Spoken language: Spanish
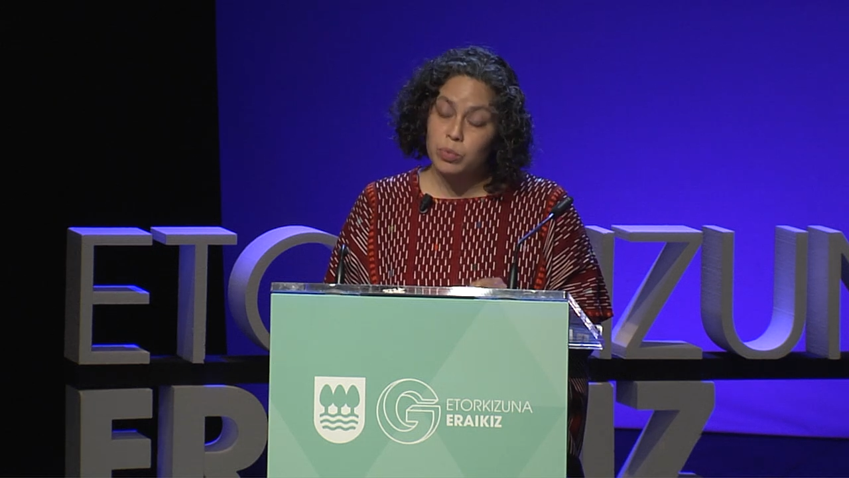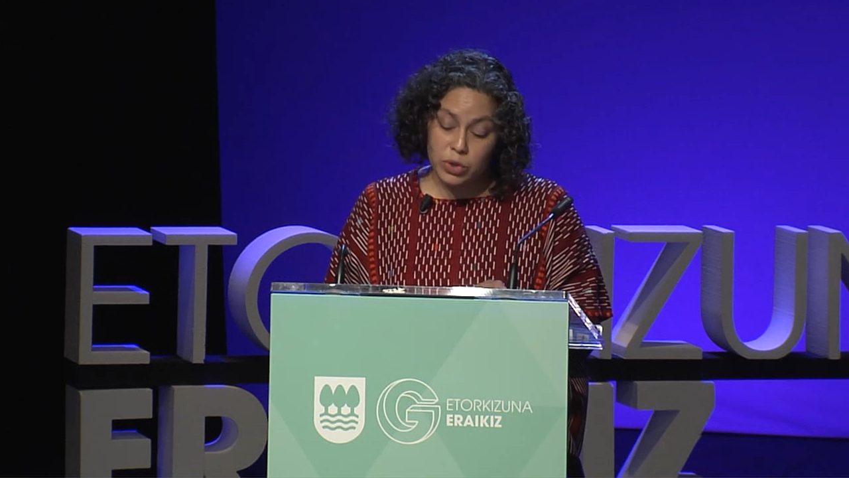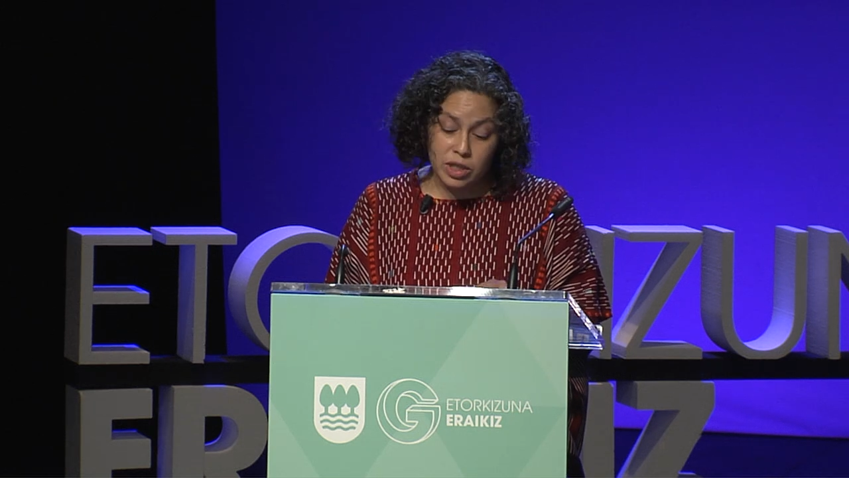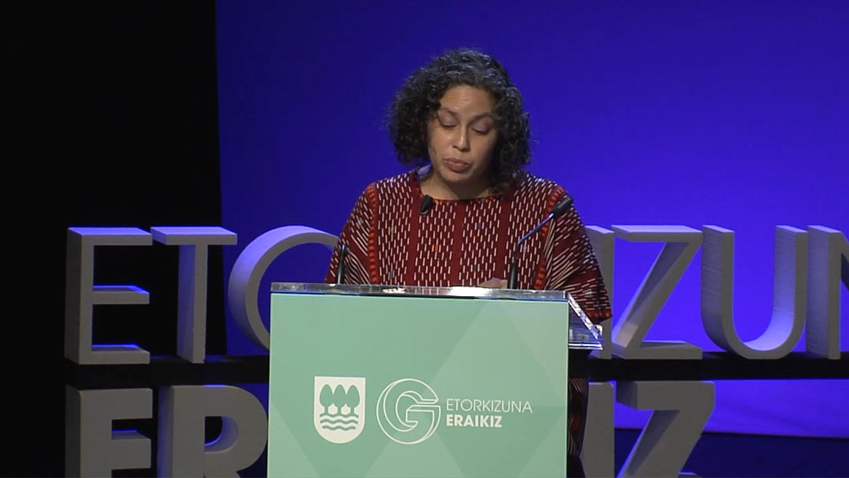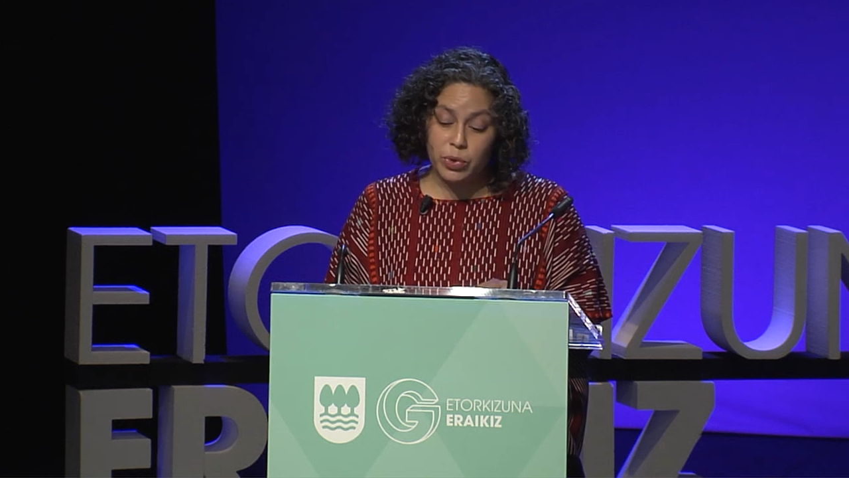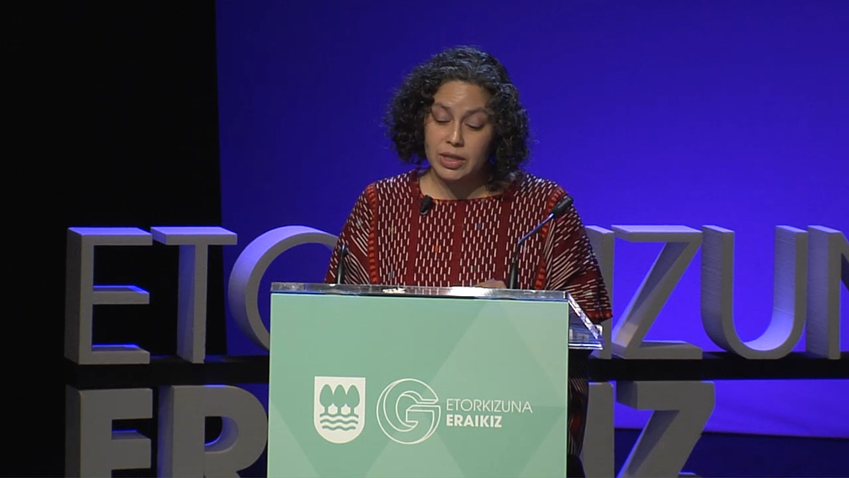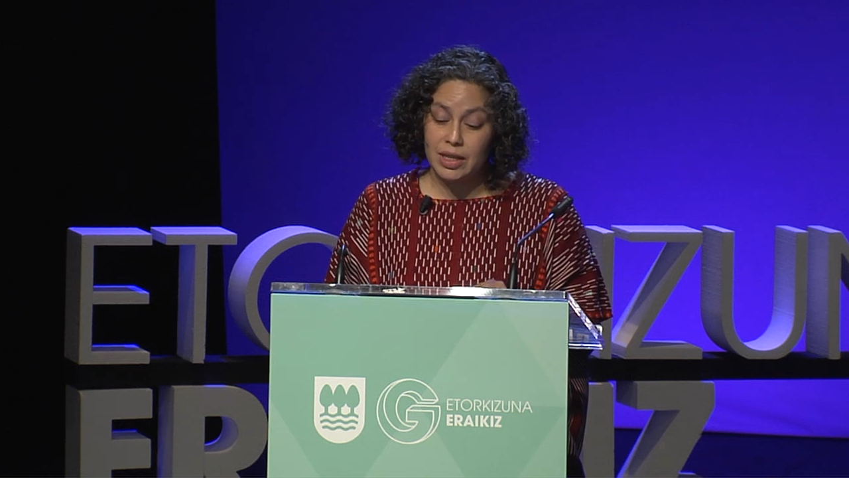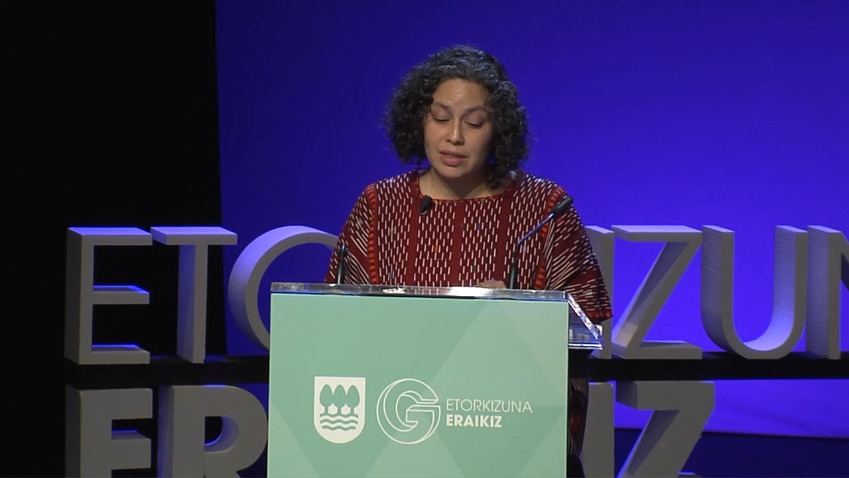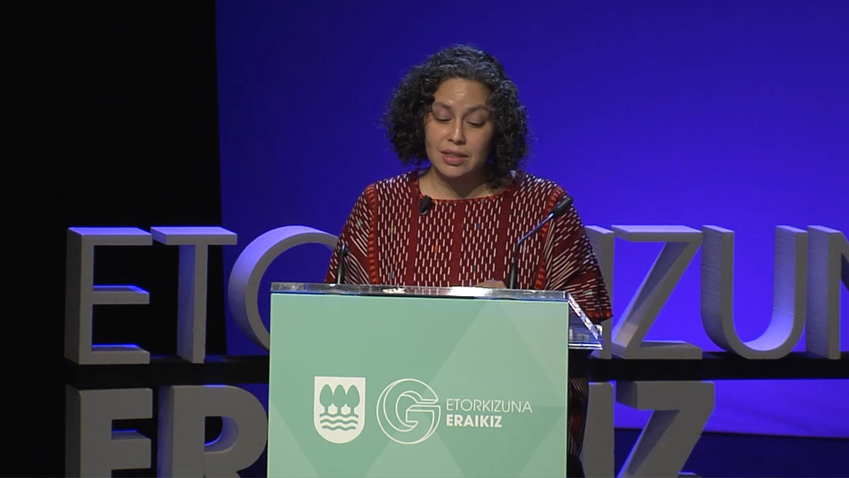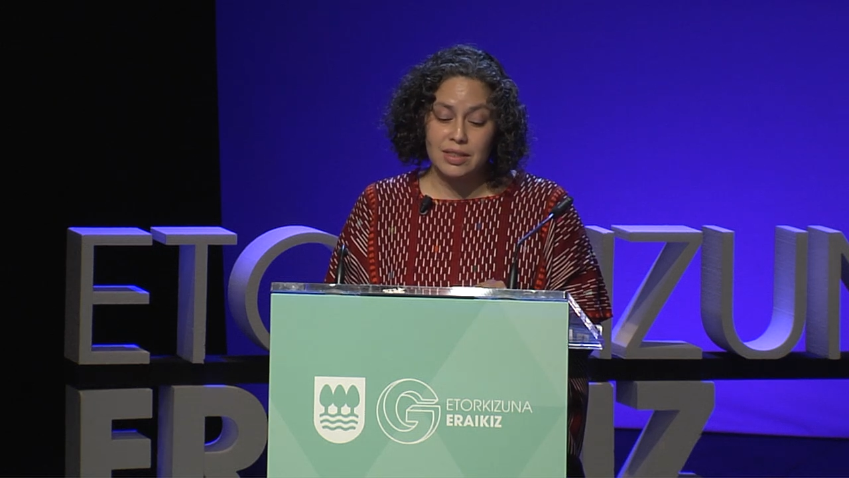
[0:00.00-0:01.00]
muy
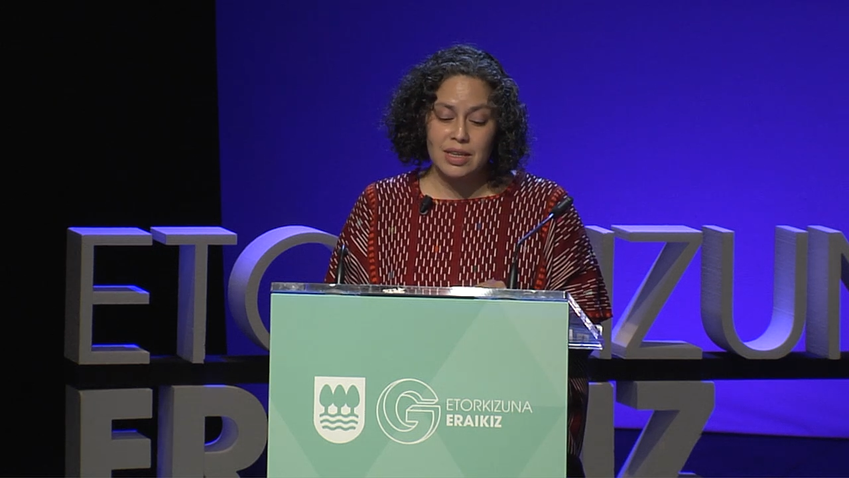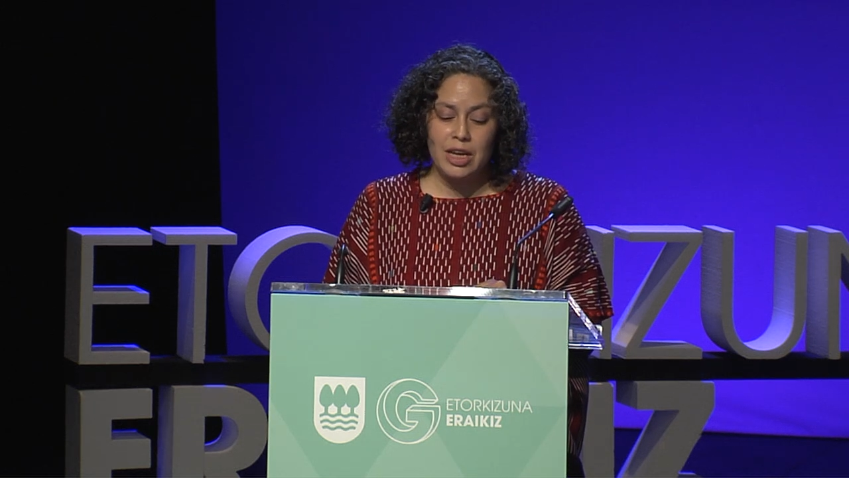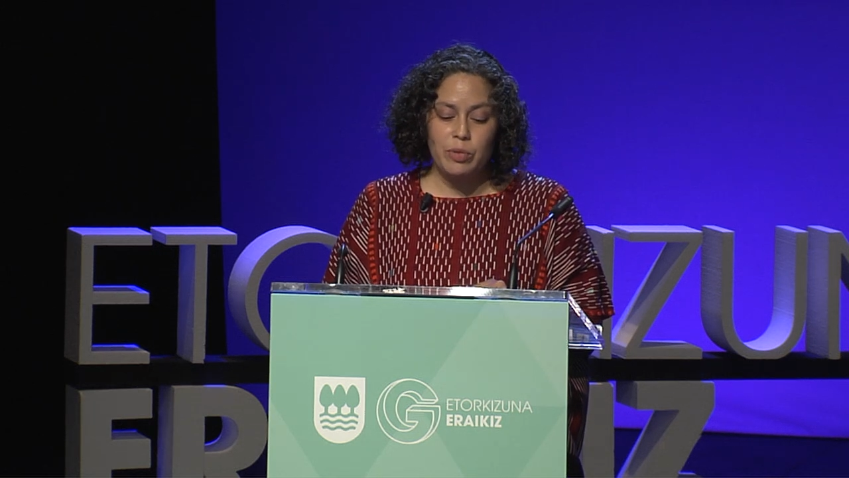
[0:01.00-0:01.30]
importantes,